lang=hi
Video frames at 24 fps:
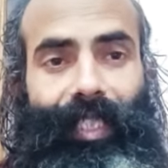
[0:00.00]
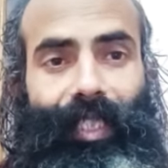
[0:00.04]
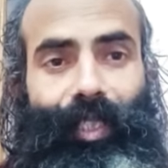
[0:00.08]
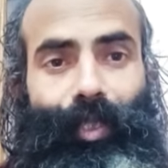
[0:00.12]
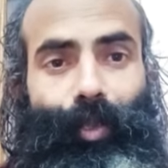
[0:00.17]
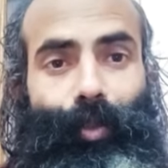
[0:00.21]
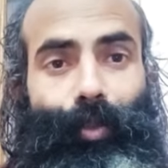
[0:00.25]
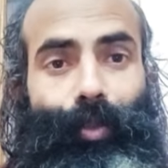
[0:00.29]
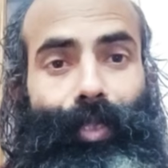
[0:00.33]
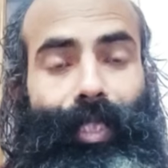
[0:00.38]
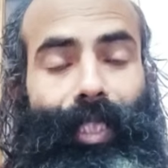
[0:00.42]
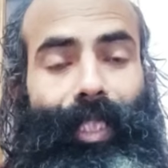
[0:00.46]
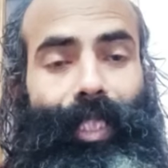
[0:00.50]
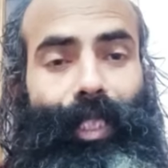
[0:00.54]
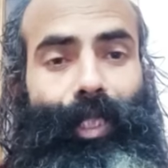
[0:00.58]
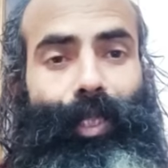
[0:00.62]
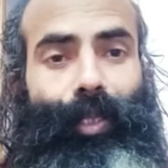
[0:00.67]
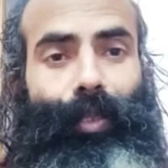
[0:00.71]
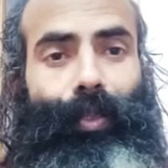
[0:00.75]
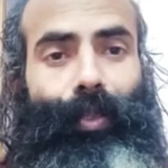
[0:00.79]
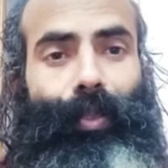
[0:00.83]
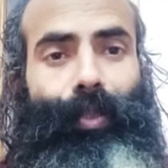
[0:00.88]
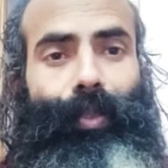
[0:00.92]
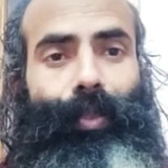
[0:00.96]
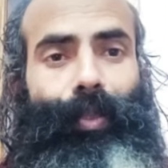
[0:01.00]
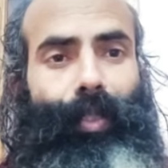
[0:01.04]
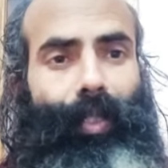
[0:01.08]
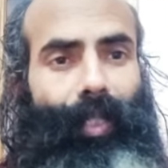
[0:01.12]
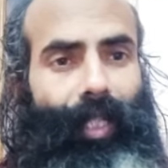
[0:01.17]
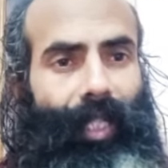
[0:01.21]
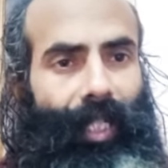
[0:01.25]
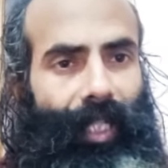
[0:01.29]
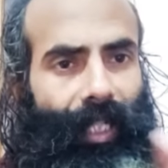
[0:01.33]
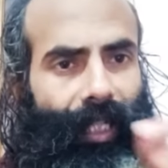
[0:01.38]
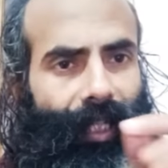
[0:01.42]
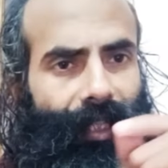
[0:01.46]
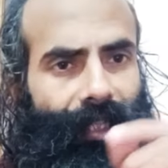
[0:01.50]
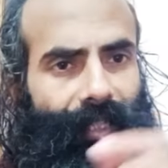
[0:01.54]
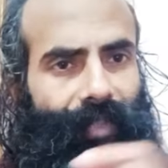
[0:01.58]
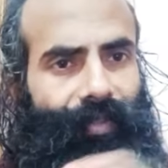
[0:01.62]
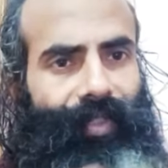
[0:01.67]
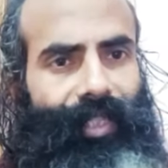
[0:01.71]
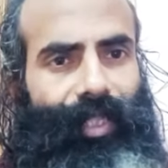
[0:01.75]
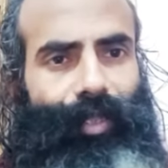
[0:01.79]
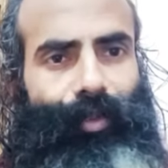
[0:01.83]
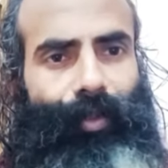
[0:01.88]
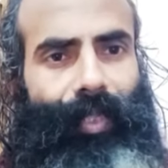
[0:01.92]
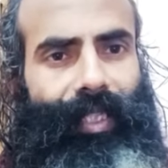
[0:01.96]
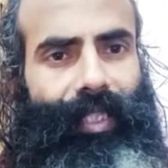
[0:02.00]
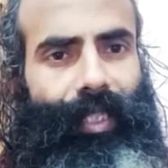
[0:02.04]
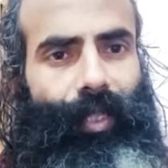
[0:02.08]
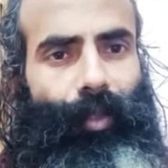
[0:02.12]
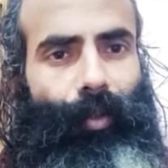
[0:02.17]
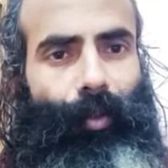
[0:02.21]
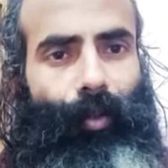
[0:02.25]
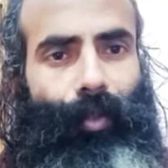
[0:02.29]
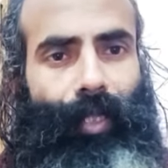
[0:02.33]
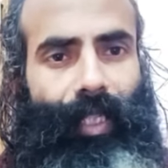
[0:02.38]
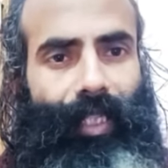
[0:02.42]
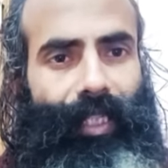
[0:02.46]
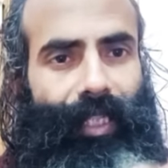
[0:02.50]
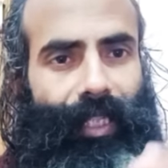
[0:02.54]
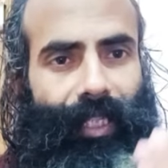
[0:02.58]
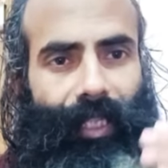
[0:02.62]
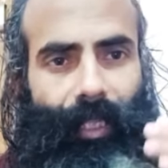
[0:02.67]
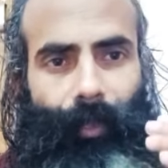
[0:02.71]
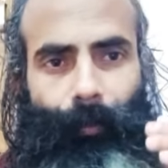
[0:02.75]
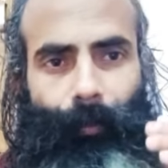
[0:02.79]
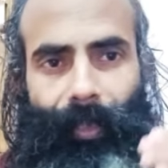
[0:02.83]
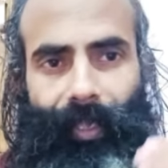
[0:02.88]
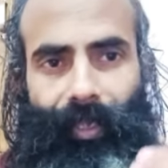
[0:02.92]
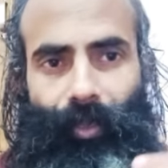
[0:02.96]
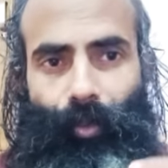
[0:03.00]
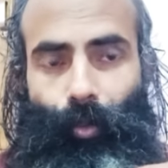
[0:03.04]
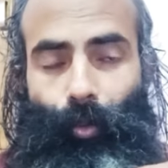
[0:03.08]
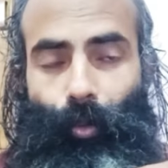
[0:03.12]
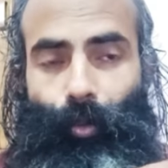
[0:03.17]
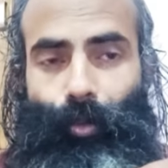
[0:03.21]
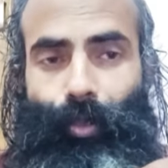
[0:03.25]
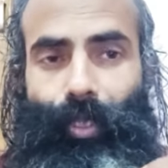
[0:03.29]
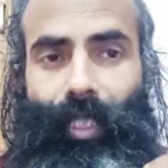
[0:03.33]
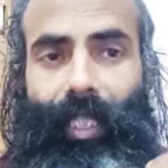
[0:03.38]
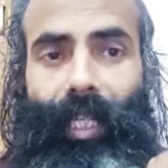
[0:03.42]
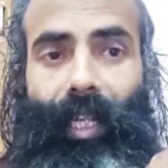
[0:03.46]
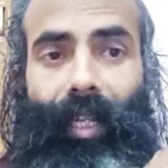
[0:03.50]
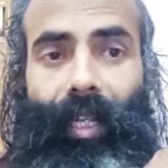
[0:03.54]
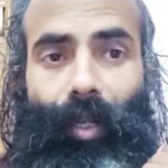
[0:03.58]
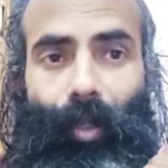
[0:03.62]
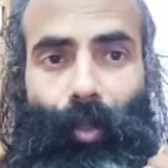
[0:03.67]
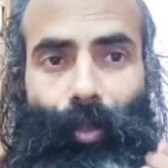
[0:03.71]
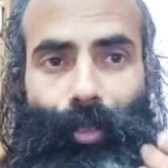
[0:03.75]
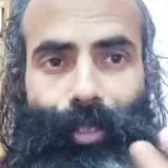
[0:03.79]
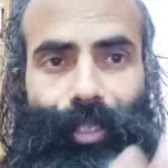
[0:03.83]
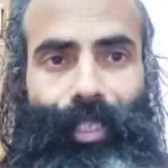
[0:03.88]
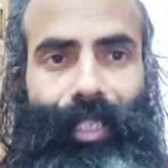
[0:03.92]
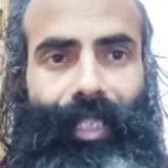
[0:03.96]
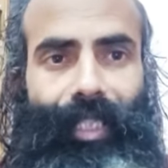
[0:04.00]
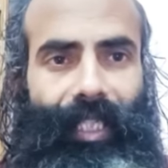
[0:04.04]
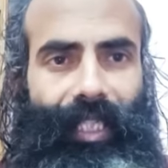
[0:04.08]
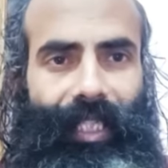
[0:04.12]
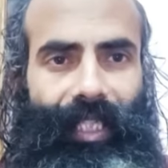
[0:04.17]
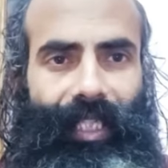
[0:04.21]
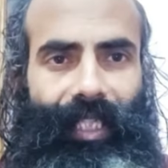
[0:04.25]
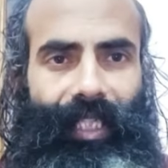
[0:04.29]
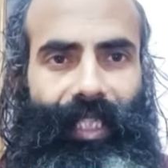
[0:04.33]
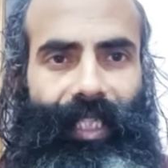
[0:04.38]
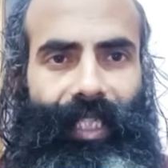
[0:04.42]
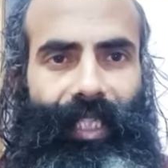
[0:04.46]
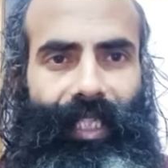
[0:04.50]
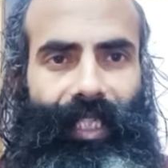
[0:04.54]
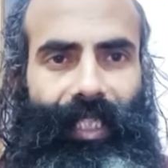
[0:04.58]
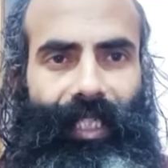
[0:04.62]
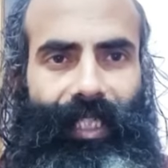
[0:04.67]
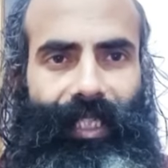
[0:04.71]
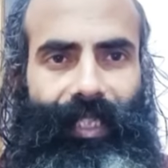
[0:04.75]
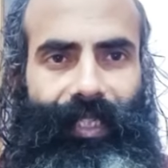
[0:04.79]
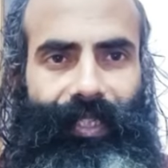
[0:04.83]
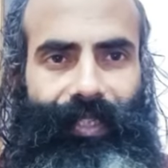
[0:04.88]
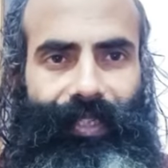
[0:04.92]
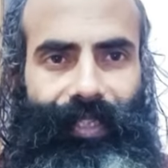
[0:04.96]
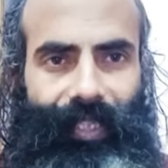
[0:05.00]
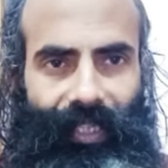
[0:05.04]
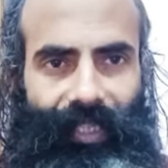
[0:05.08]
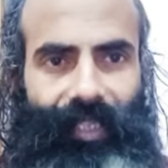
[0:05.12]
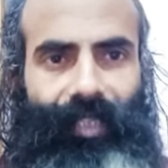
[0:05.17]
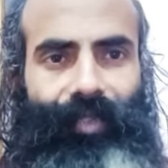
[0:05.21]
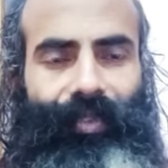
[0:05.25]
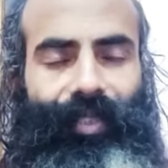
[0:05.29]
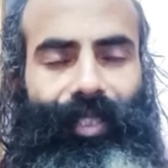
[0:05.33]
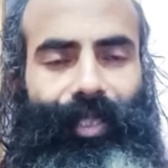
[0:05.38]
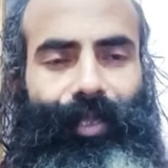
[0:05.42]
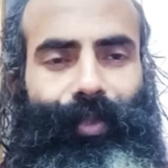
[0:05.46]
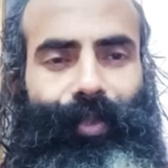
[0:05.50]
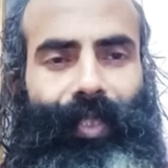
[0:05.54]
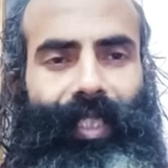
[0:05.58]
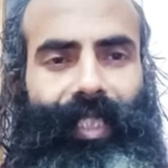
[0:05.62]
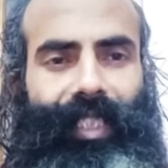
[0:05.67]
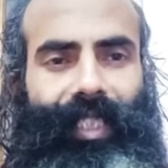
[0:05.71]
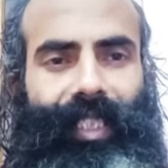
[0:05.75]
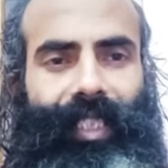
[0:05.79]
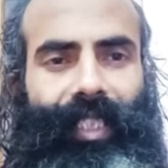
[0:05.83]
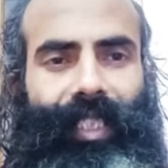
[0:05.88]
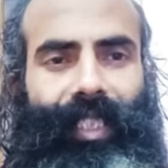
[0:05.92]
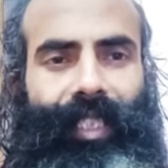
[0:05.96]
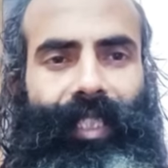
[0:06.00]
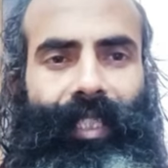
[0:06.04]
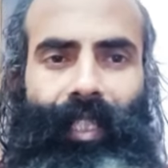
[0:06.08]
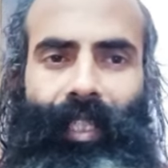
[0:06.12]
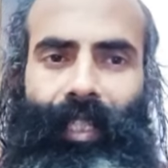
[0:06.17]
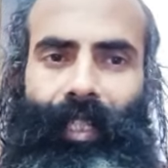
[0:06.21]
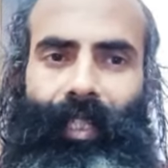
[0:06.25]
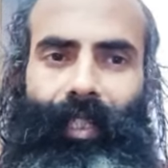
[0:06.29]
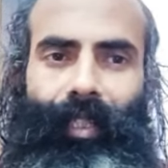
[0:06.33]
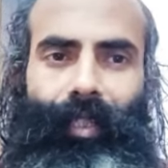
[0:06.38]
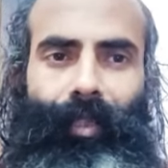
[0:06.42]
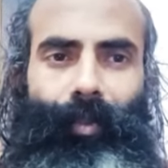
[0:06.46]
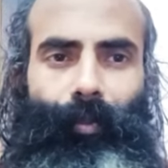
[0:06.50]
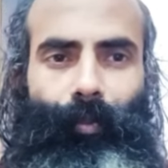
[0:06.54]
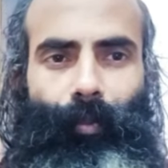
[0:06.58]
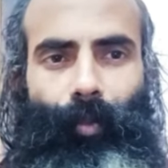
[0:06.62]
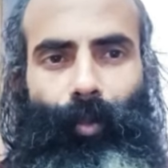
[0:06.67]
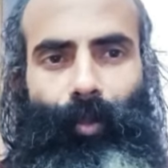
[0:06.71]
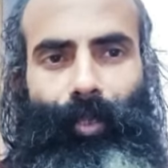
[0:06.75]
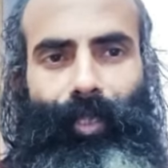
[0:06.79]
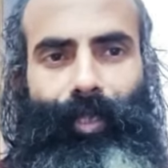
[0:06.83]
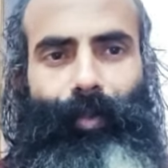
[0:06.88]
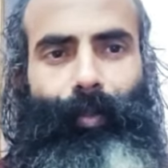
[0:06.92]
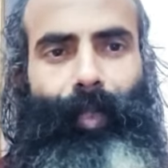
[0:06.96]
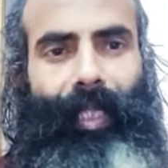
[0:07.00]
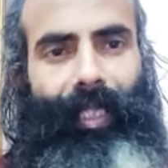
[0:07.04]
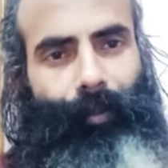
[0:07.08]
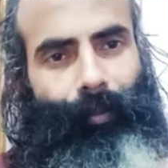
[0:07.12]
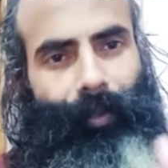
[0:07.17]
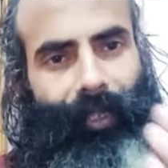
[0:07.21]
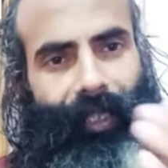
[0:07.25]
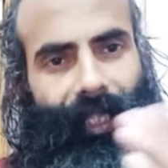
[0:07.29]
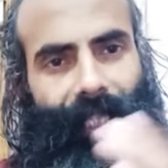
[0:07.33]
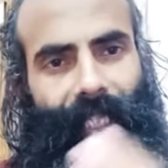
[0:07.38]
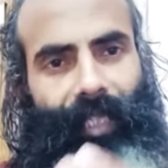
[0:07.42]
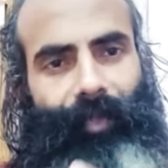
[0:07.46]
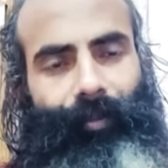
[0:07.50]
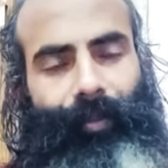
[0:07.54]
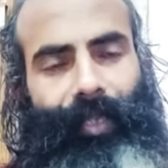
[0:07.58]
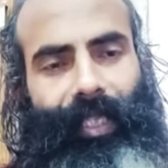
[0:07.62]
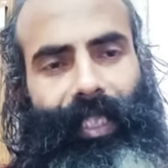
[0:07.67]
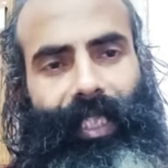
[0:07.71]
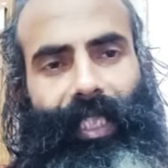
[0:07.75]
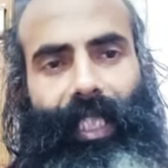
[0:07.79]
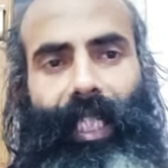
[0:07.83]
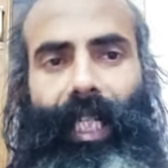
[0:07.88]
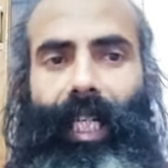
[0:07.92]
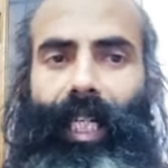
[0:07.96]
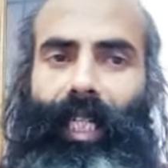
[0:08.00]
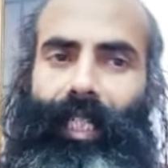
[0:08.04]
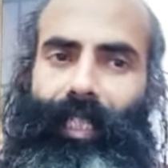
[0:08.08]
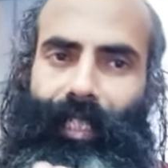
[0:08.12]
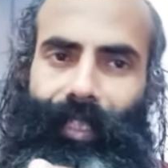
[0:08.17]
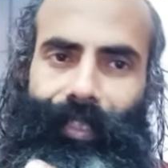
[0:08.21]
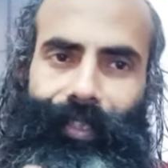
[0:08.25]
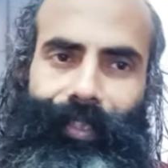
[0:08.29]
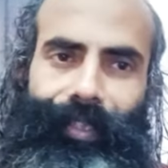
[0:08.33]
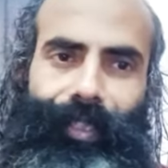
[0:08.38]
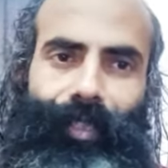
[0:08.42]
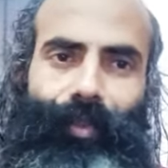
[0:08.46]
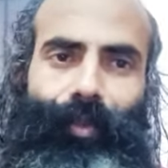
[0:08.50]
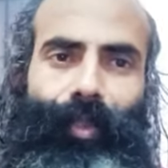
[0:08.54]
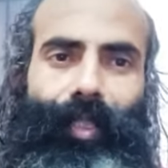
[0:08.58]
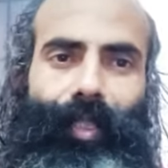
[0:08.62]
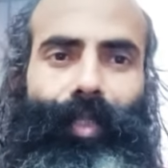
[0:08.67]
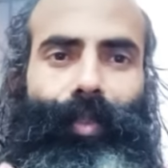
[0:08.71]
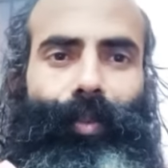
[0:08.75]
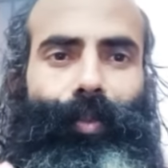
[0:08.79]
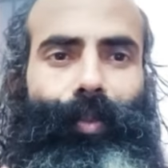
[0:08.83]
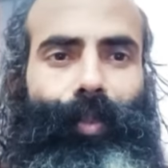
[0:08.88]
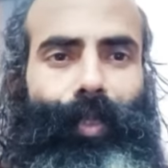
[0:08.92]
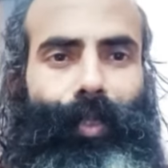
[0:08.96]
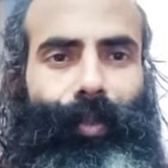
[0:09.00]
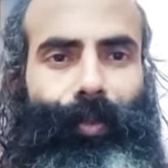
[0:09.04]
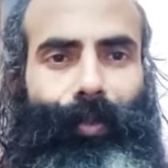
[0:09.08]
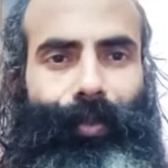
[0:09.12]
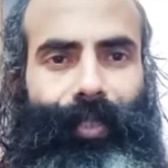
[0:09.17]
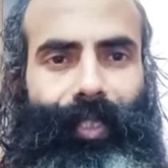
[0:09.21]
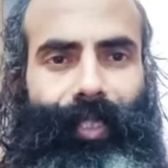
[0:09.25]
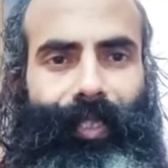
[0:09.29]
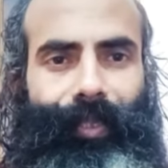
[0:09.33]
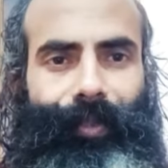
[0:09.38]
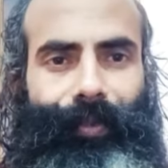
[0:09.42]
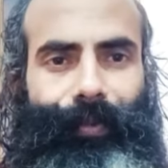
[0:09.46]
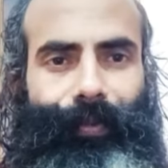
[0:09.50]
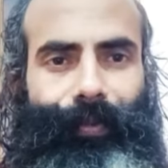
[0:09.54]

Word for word: दूसरे जो अंधविश्वासी लोग हैं जिनके पास खुद का लॉजिक नहीं है अंधविश्वासी हैं वो इस बात पे कायम रहते हैं हा कान के द्वारा हुआ होगा